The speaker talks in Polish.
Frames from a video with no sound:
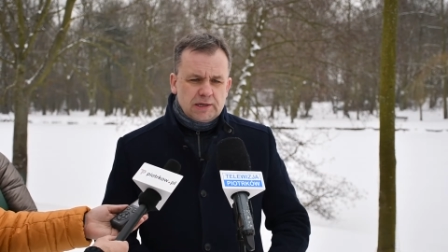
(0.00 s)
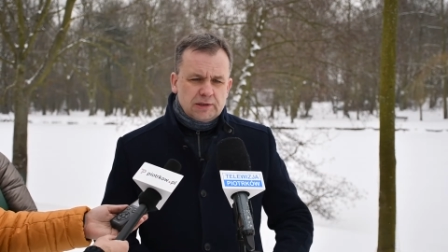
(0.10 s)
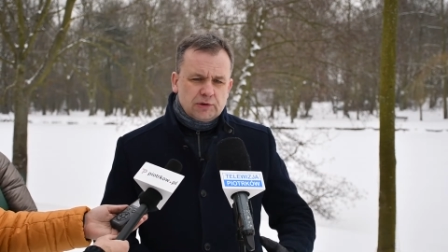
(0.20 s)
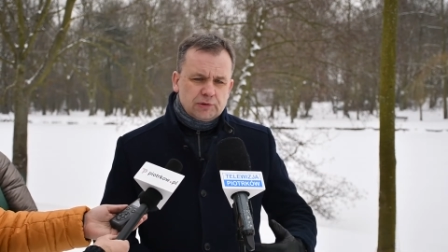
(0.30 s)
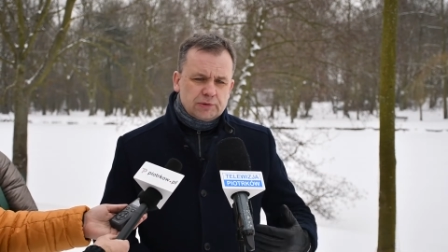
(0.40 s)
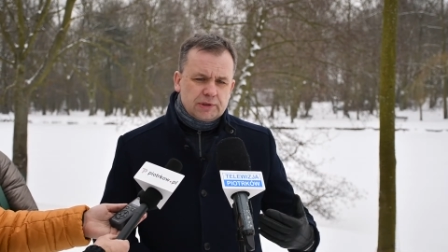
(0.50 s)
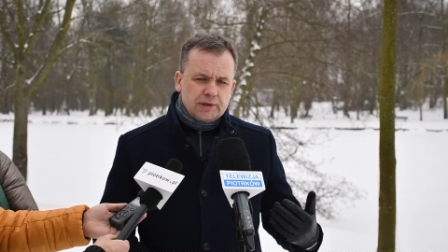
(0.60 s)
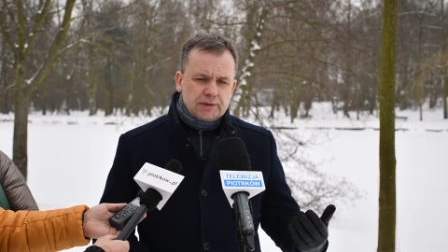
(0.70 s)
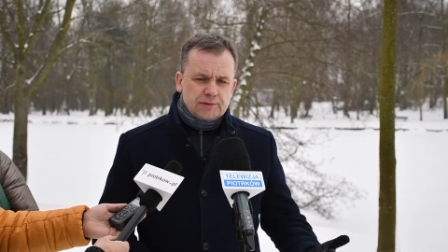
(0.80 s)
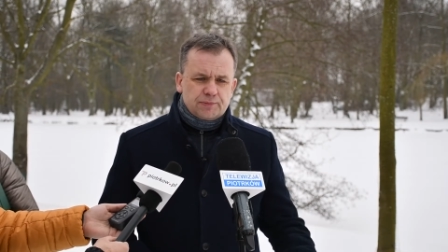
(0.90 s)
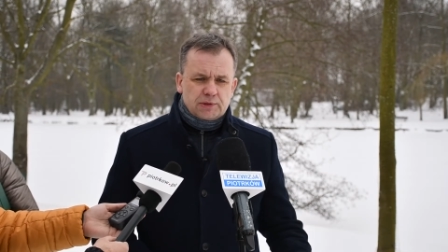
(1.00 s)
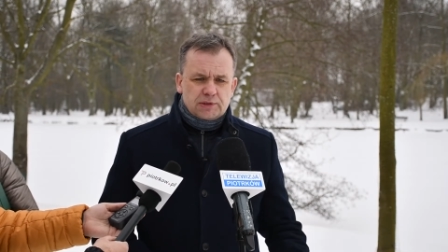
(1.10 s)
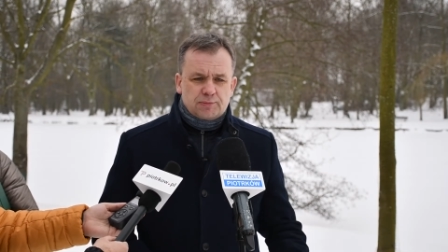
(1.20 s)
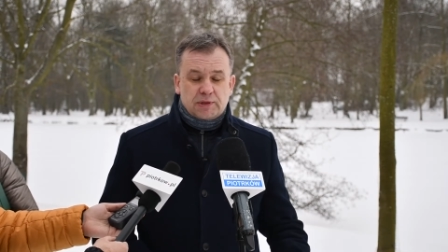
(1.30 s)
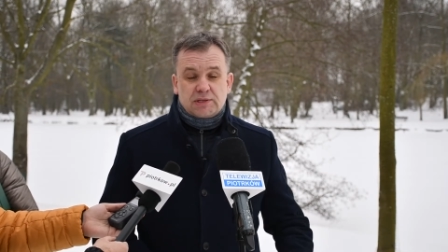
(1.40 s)
no, te mm,
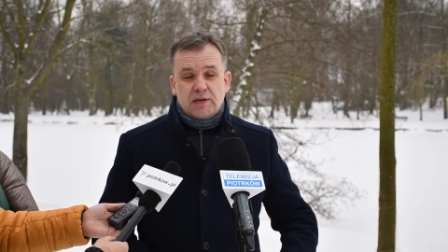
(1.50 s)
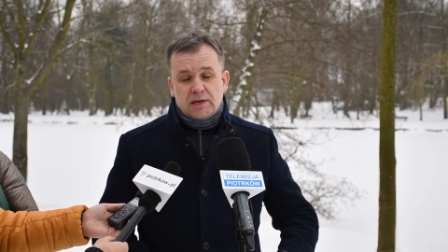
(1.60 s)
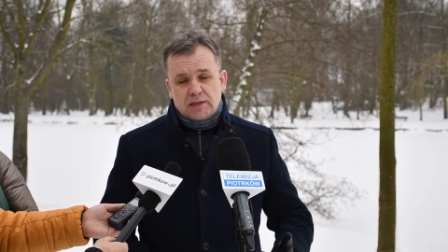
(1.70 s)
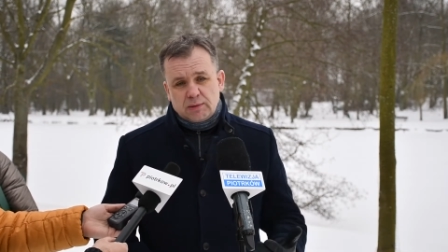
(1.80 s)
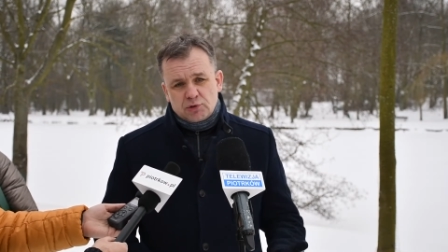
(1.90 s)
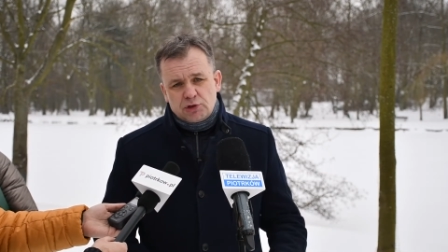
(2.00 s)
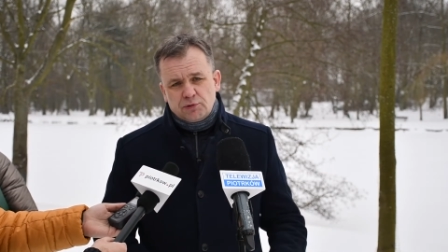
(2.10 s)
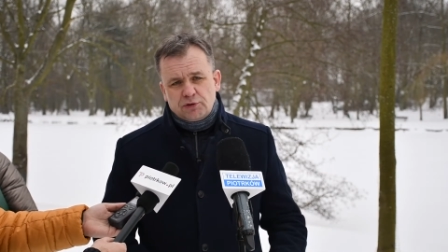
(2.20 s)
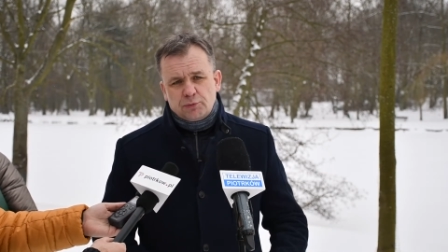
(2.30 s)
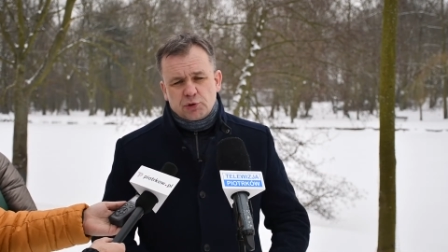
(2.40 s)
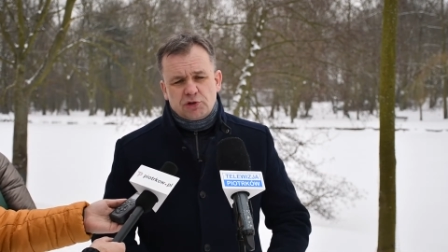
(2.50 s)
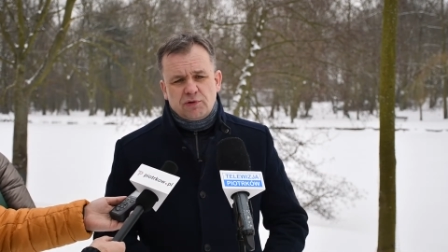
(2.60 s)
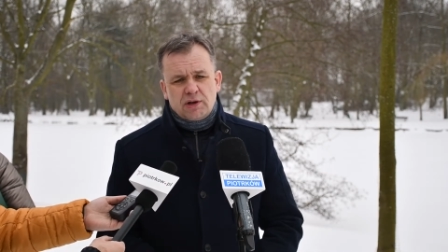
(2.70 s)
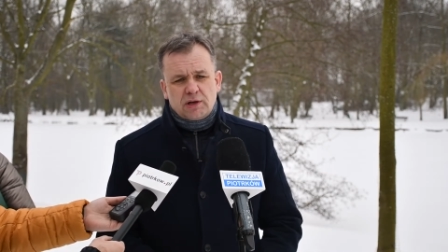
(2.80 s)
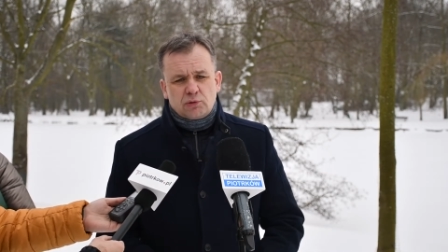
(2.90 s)
spacery, ta możliwość
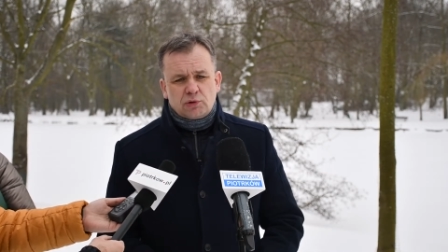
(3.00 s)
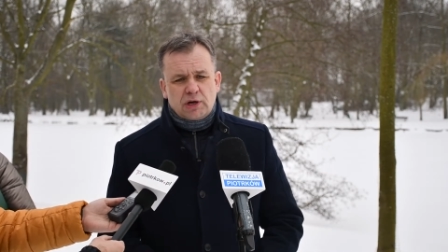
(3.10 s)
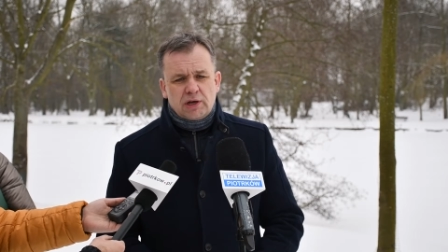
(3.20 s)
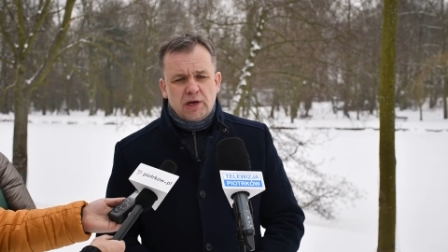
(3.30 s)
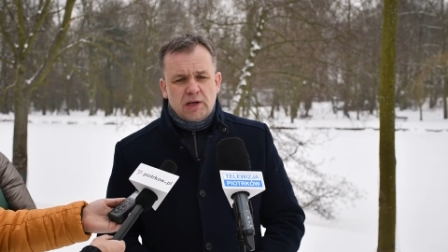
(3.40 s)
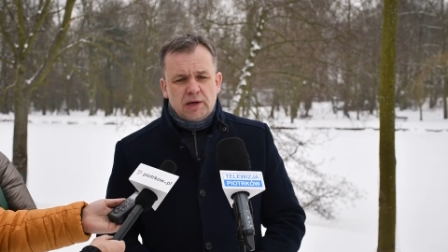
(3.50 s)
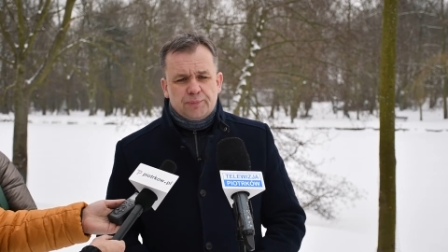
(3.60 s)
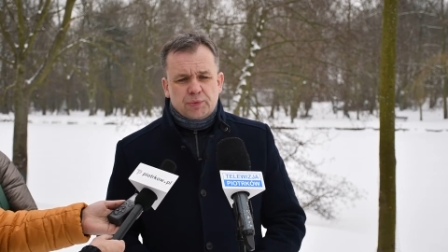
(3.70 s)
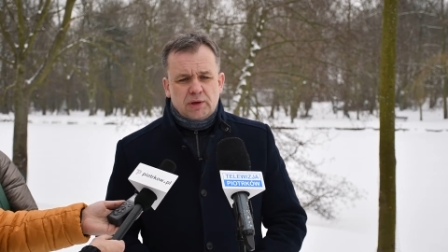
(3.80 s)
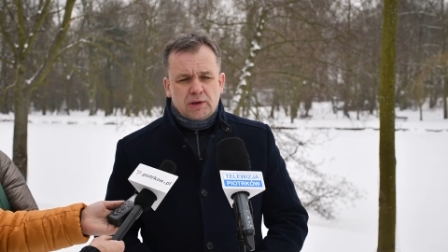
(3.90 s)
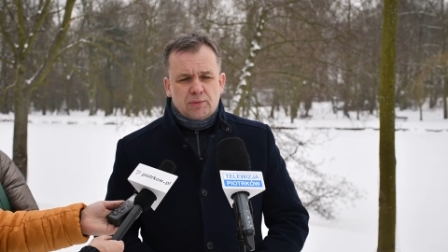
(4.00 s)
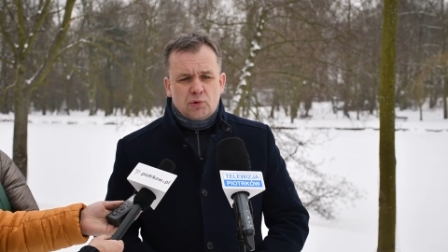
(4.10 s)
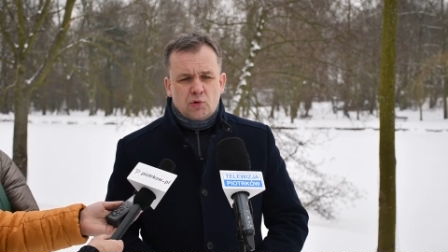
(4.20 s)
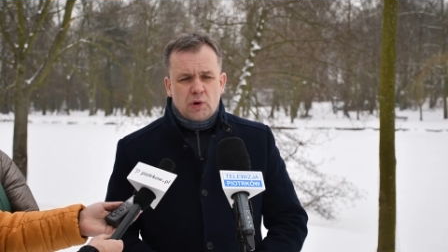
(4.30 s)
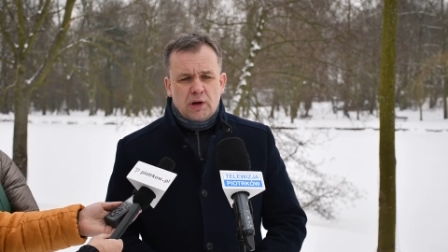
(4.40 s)
wypoczywania tutaj mm,
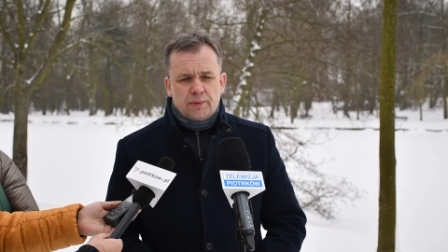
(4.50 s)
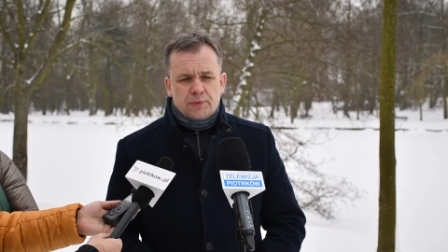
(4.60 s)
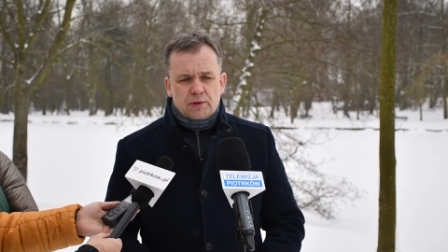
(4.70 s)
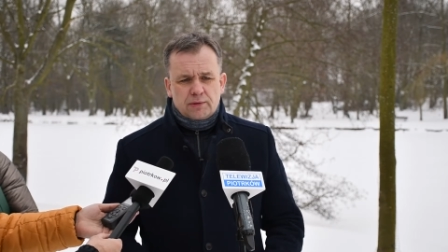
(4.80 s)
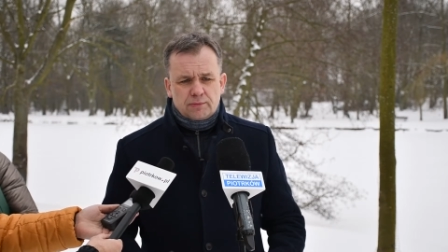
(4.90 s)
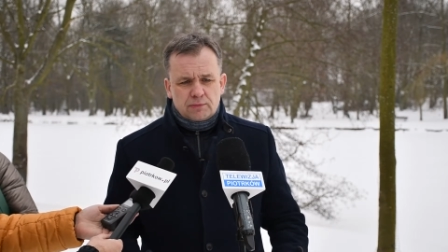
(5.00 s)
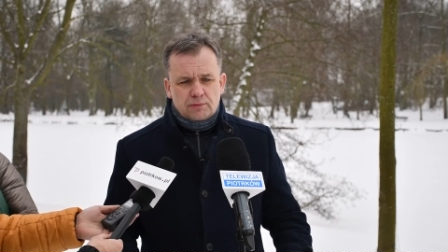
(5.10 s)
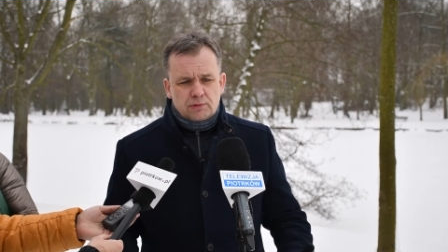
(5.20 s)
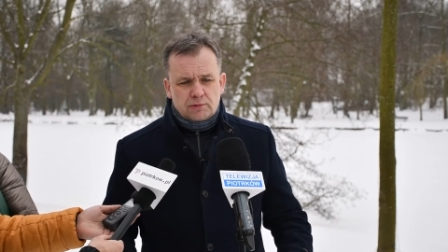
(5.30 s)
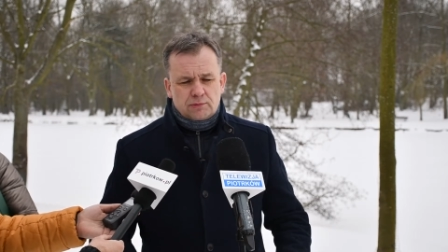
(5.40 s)
mogła mm,